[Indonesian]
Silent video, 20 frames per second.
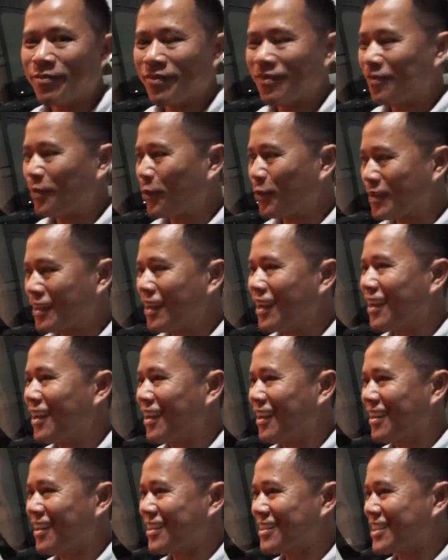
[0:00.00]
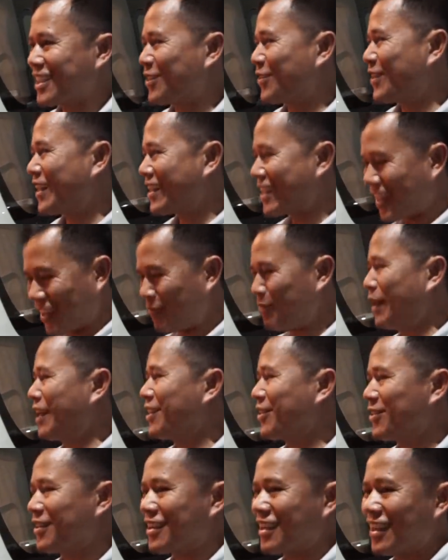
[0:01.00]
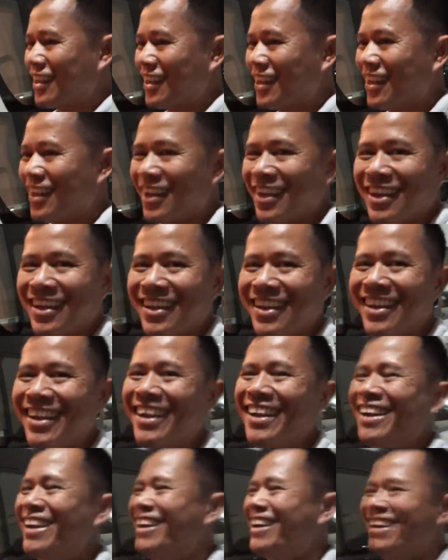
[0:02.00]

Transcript: pokoknya satu kata mantul dah. Guys,